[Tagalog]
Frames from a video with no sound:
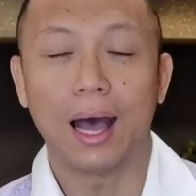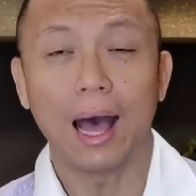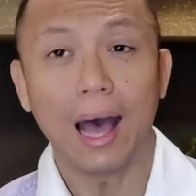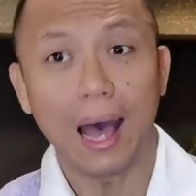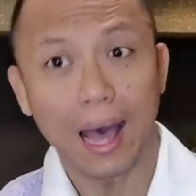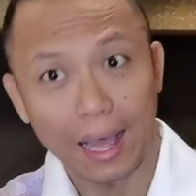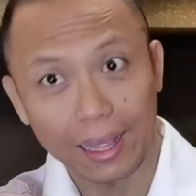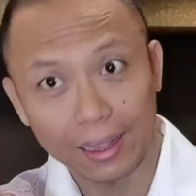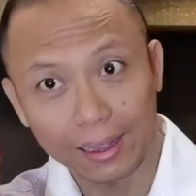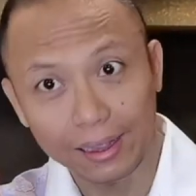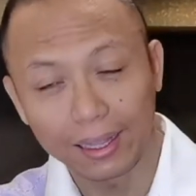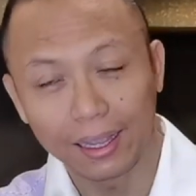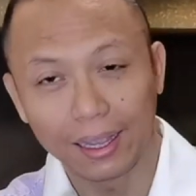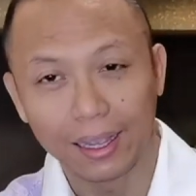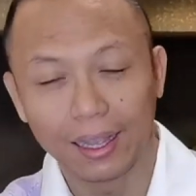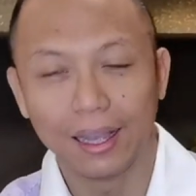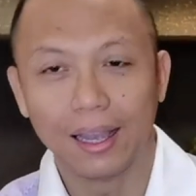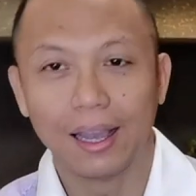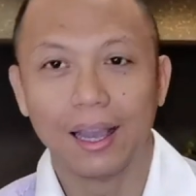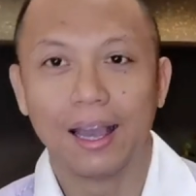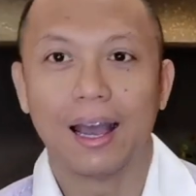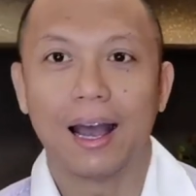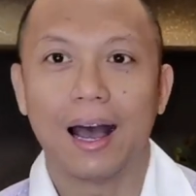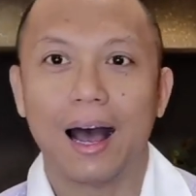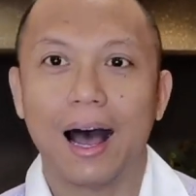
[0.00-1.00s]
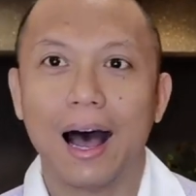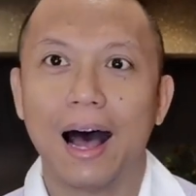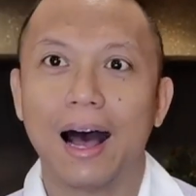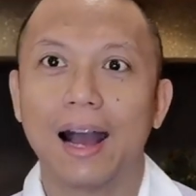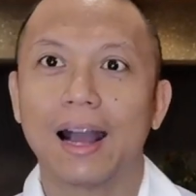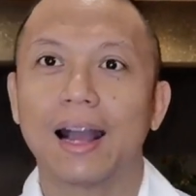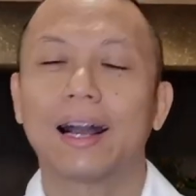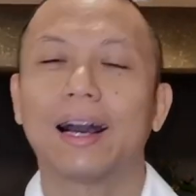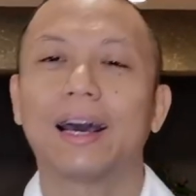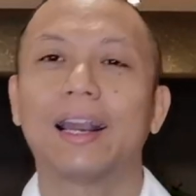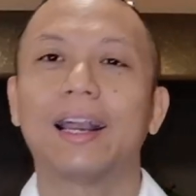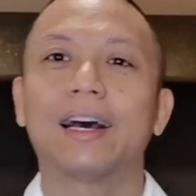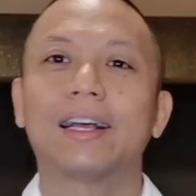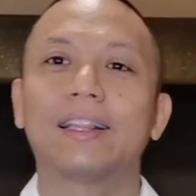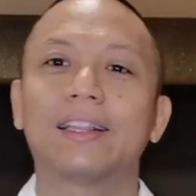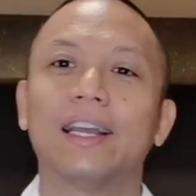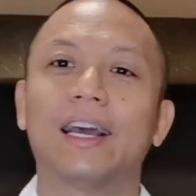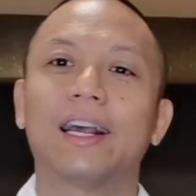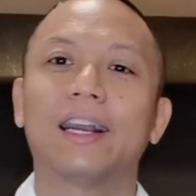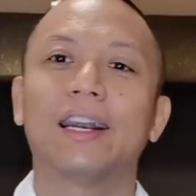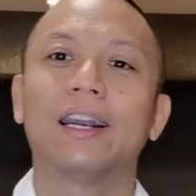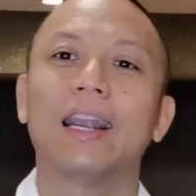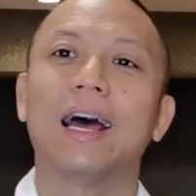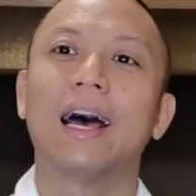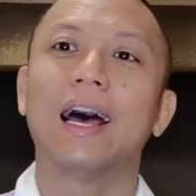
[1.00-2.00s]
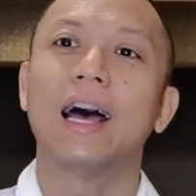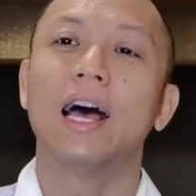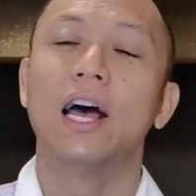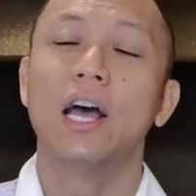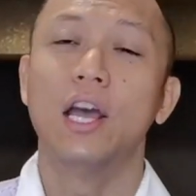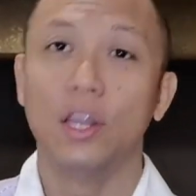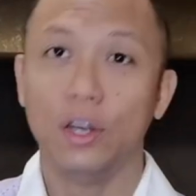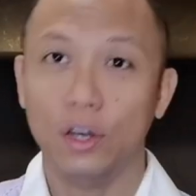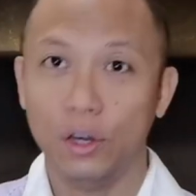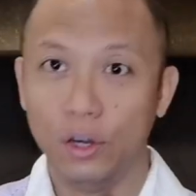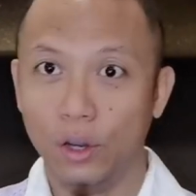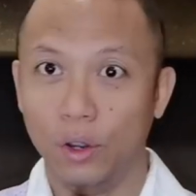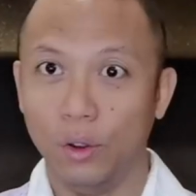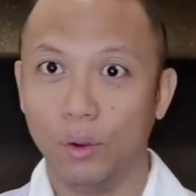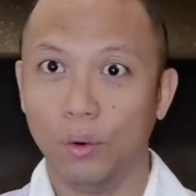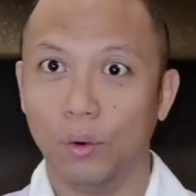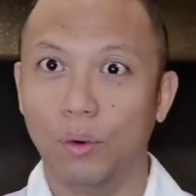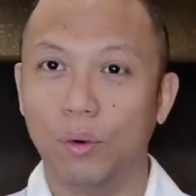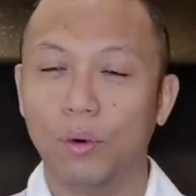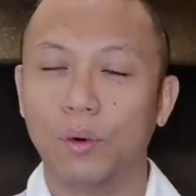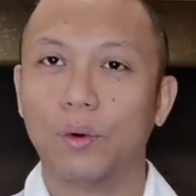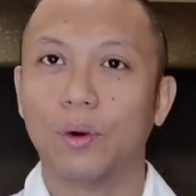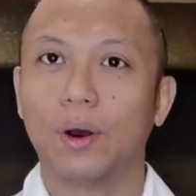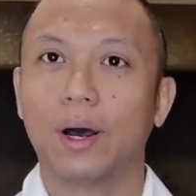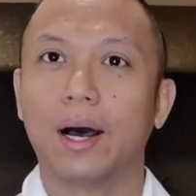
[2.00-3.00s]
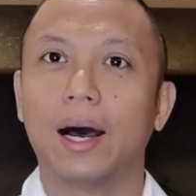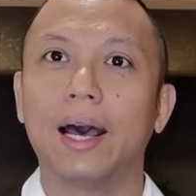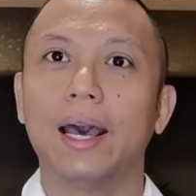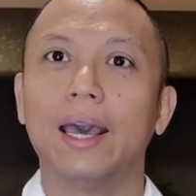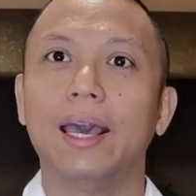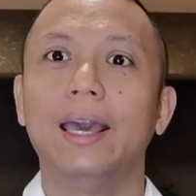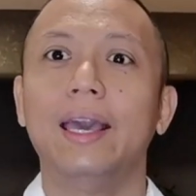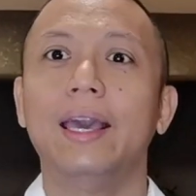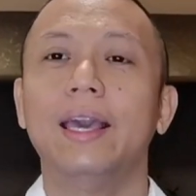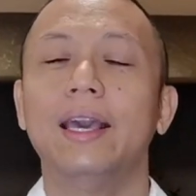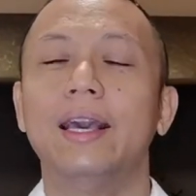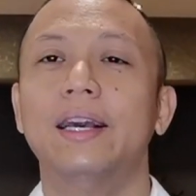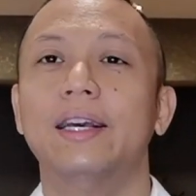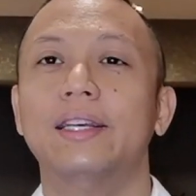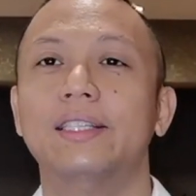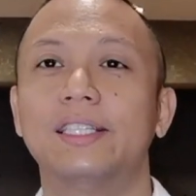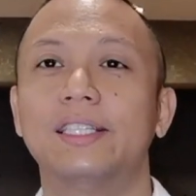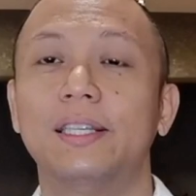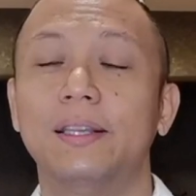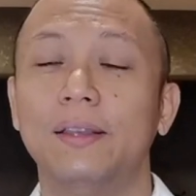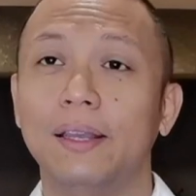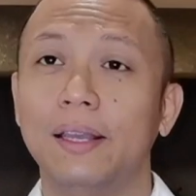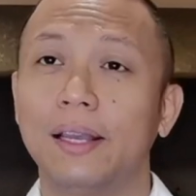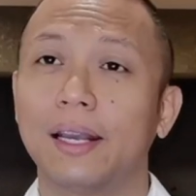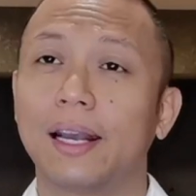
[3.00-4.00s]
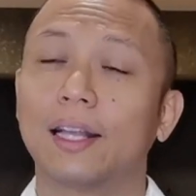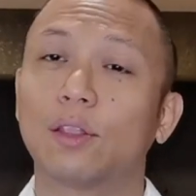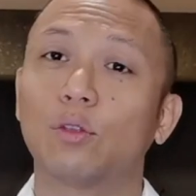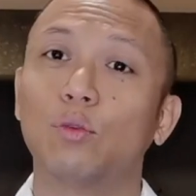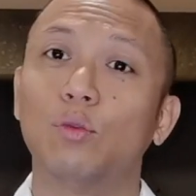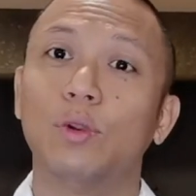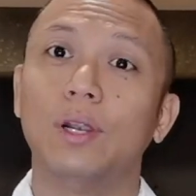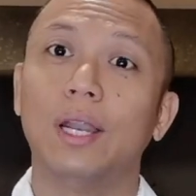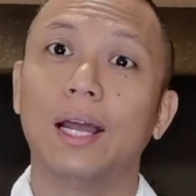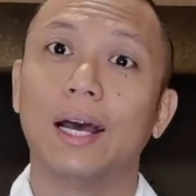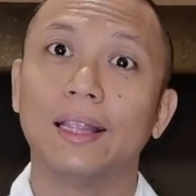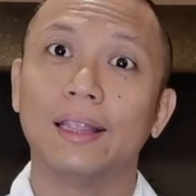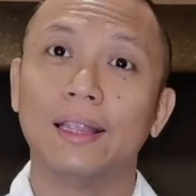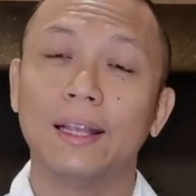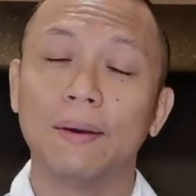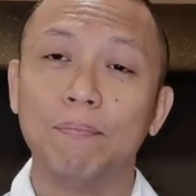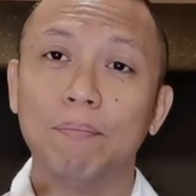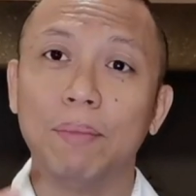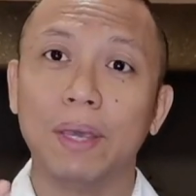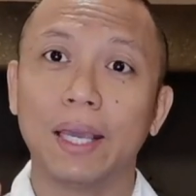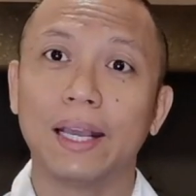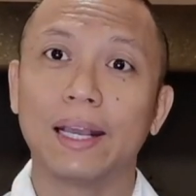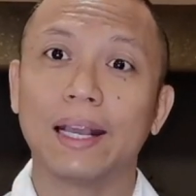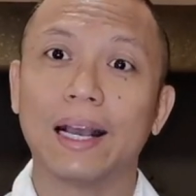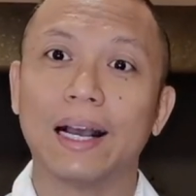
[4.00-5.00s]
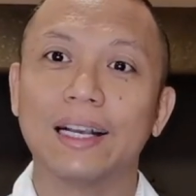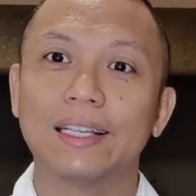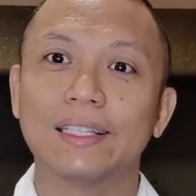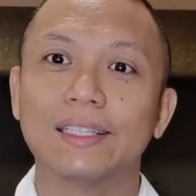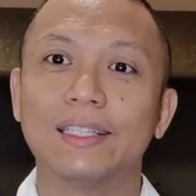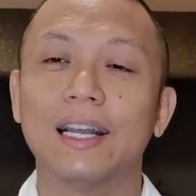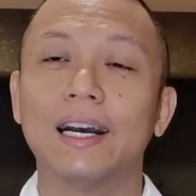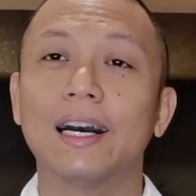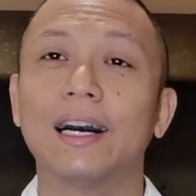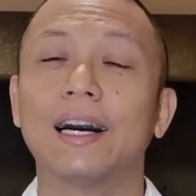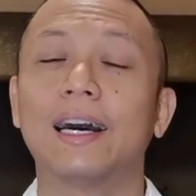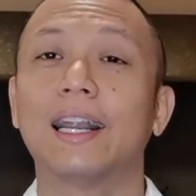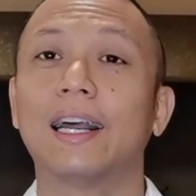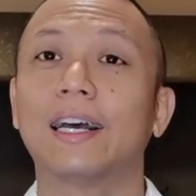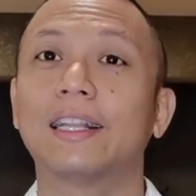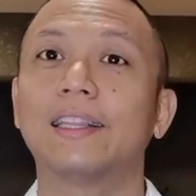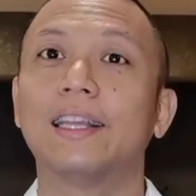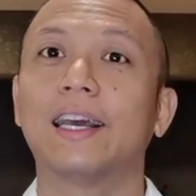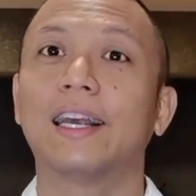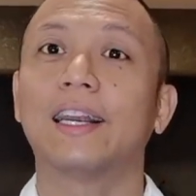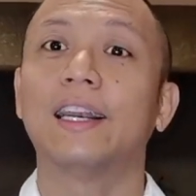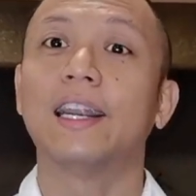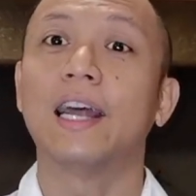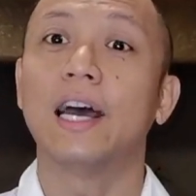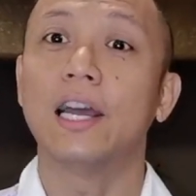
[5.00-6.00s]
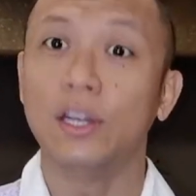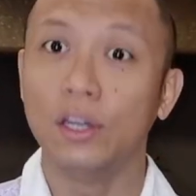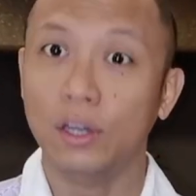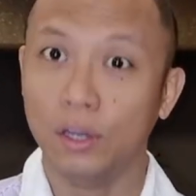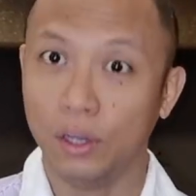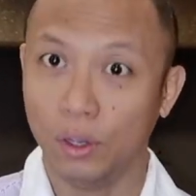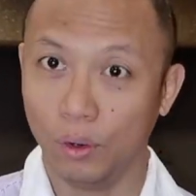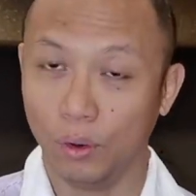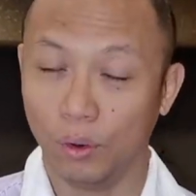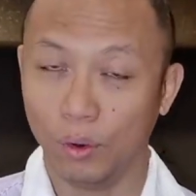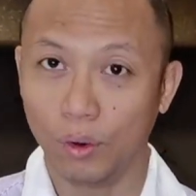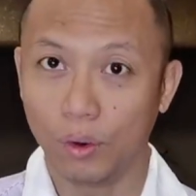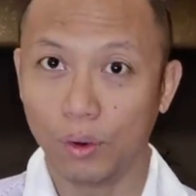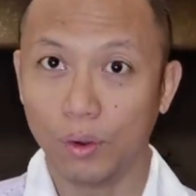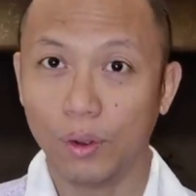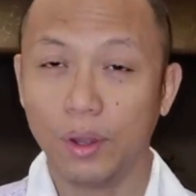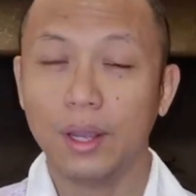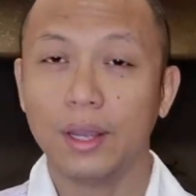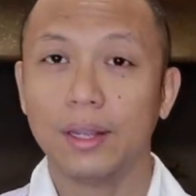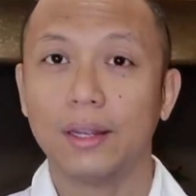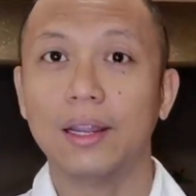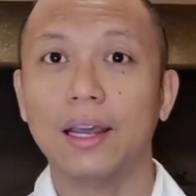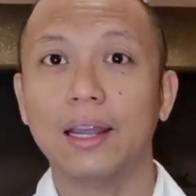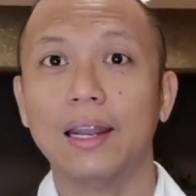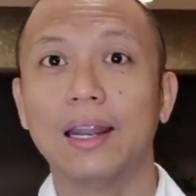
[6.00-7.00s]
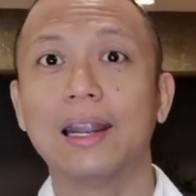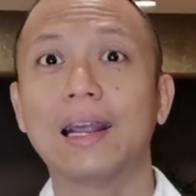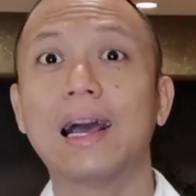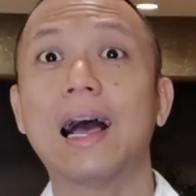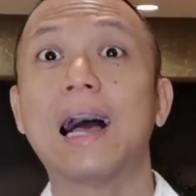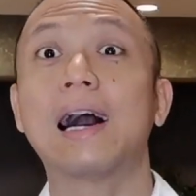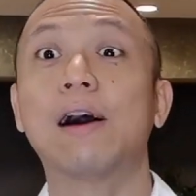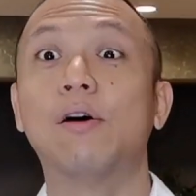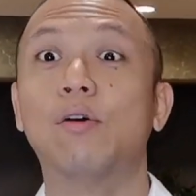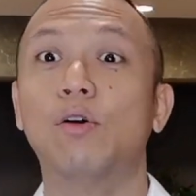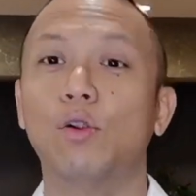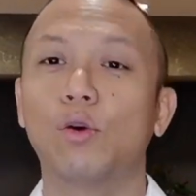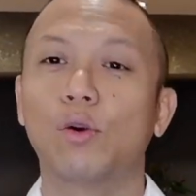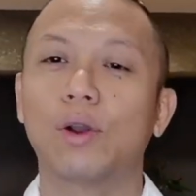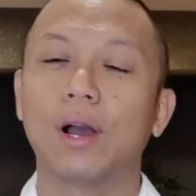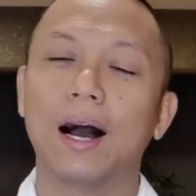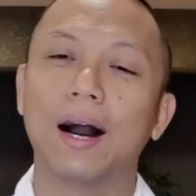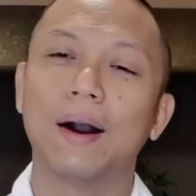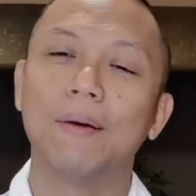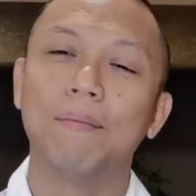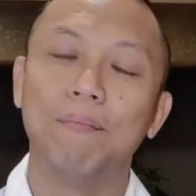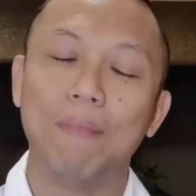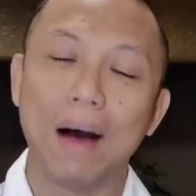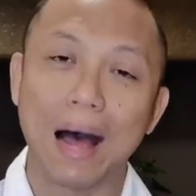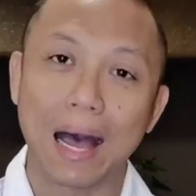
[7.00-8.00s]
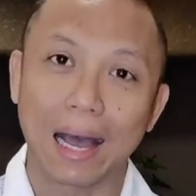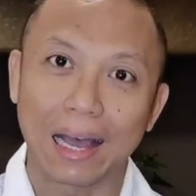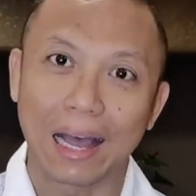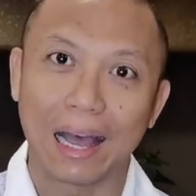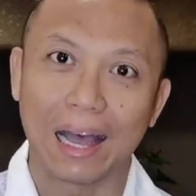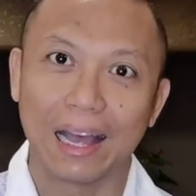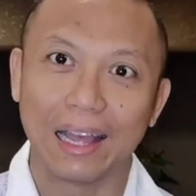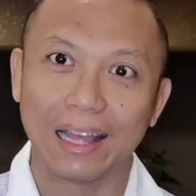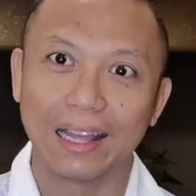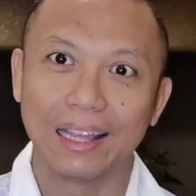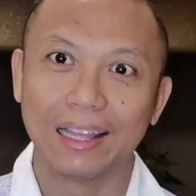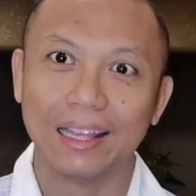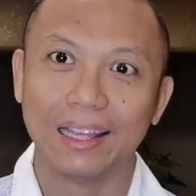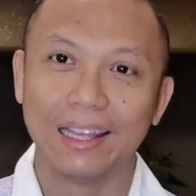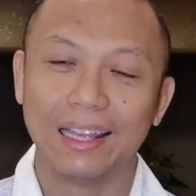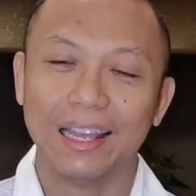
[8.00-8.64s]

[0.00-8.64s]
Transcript: At ang karakter na Niu ay sing katulad ng bigkas ng karakter na nyo na nangangahulugang baka.